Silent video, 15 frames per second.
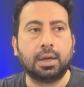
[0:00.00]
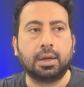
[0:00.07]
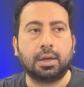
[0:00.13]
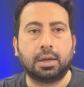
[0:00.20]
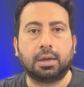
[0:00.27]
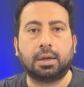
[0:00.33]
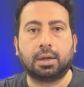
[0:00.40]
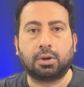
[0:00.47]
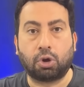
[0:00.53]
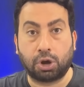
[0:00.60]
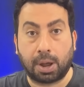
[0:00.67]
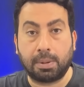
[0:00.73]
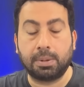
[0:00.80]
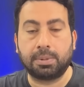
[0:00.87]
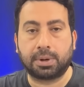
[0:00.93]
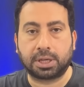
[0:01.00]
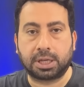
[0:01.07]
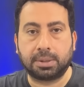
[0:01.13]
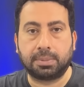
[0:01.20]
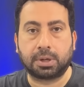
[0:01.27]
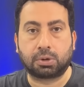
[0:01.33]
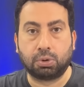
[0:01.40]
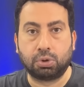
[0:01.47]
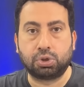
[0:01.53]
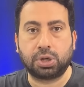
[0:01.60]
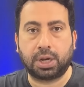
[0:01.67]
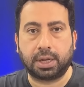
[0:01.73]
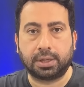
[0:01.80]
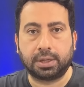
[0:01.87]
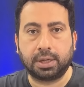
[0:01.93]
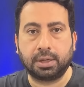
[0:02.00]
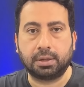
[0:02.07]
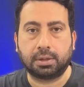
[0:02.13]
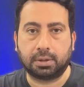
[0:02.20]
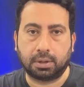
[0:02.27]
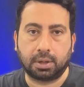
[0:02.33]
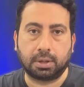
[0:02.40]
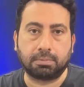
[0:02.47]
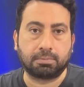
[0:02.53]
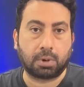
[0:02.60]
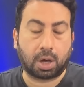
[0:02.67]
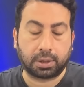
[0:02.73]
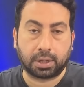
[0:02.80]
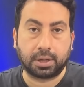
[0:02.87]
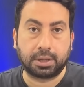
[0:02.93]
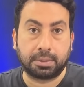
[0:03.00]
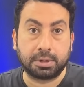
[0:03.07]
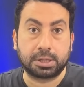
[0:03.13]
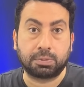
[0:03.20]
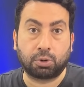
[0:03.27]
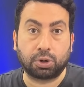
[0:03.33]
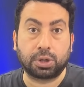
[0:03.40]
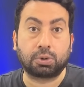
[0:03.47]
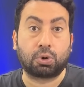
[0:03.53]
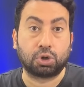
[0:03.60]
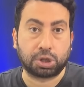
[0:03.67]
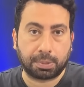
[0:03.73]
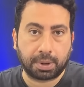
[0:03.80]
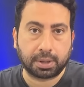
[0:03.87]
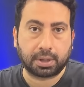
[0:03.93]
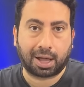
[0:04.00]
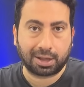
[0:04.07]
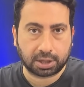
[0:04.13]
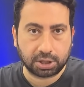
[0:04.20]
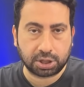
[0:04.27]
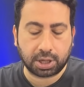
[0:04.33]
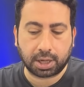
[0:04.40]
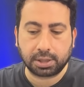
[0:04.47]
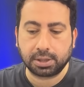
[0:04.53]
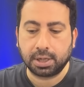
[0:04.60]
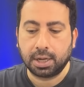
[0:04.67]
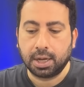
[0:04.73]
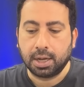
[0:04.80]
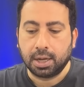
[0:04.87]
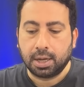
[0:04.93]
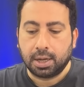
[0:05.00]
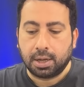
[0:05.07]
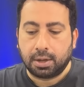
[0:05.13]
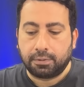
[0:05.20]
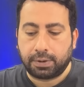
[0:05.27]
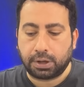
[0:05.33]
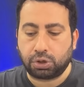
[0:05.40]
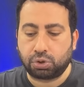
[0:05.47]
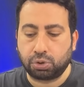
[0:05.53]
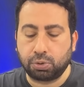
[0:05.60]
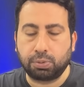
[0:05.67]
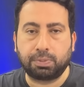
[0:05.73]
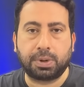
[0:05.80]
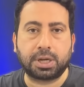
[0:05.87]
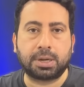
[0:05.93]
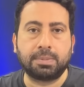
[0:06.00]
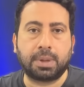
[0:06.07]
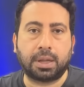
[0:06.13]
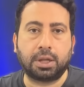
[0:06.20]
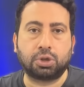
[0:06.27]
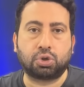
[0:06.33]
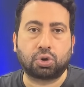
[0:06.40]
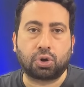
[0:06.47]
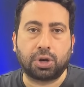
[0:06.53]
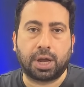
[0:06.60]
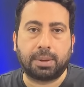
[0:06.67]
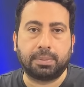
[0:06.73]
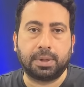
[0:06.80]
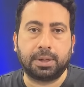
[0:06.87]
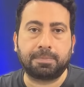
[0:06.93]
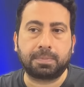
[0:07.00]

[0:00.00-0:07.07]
önemli bir rakibi Kulücü eledi. Adana Demirspor'a da kocaman alkışlar. Ve şu bakımdan da çok önemli